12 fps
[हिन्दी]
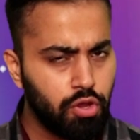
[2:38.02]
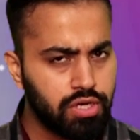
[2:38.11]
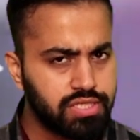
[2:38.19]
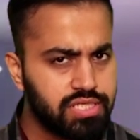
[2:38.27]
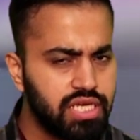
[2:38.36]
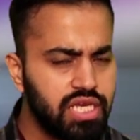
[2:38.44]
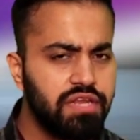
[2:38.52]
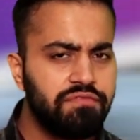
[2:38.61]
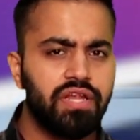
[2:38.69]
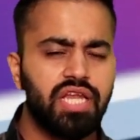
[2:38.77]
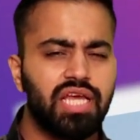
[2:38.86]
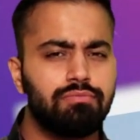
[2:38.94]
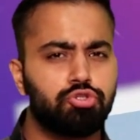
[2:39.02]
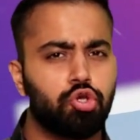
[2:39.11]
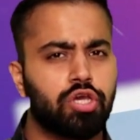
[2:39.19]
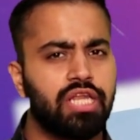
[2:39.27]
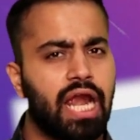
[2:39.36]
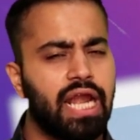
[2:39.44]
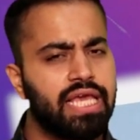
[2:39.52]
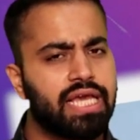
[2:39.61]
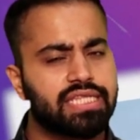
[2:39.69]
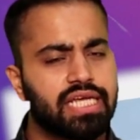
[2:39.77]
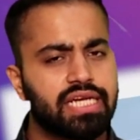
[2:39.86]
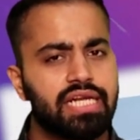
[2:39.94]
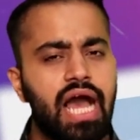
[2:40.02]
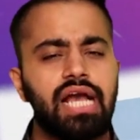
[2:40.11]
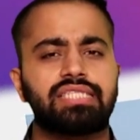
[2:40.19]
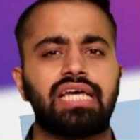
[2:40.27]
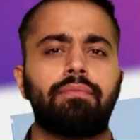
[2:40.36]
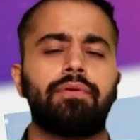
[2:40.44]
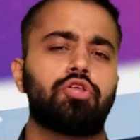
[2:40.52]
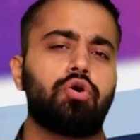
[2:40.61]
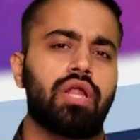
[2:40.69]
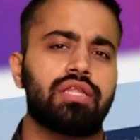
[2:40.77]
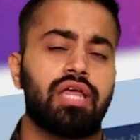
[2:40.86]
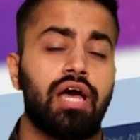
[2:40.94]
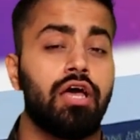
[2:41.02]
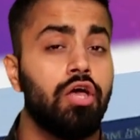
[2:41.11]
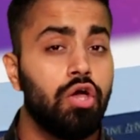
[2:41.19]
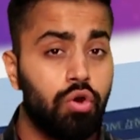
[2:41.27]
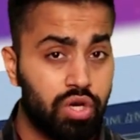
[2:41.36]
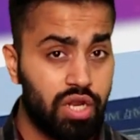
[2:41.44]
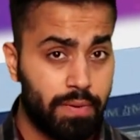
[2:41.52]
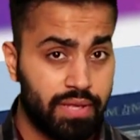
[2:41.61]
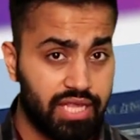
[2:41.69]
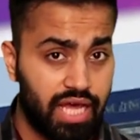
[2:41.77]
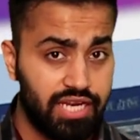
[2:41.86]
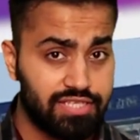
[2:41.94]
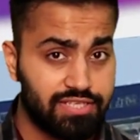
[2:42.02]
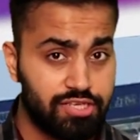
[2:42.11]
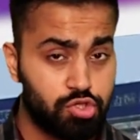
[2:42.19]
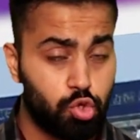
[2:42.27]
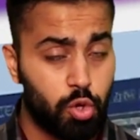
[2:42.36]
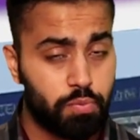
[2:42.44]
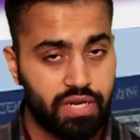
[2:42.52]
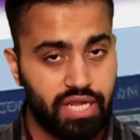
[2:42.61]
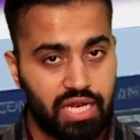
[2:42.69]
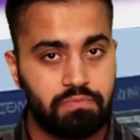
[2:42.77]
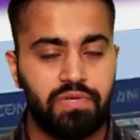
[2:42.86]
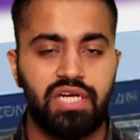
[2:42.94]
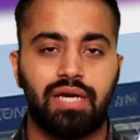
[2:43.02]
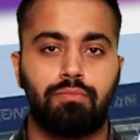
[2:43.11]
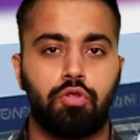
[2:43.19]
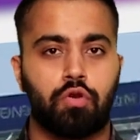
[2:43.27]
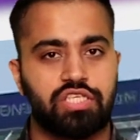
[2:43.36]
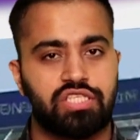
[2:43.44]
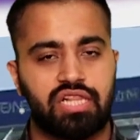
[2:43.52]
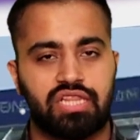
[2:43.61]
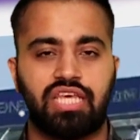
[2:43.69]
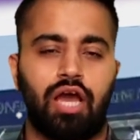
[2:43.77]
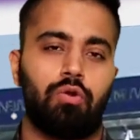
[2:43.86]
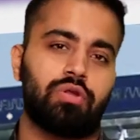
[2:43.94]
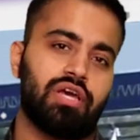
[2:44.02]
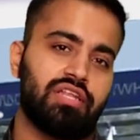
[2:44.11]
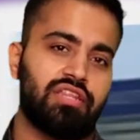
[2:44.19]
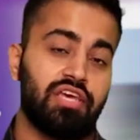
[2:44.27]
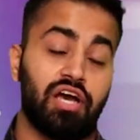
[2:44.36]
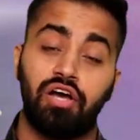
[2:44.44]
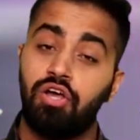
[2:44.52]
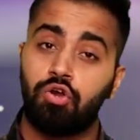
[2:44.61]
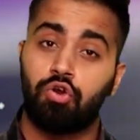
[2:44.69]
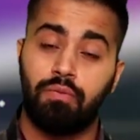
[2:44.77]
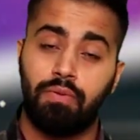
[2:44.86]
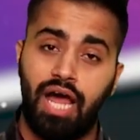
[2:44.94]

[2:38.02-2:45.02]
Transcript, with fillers: में और सीन विलियम्स जो खिलाड़ी खतरनाक साबित हो रहा था उन्हें 45 के स्कोर पर एल के चलते आउट कर दिया कुल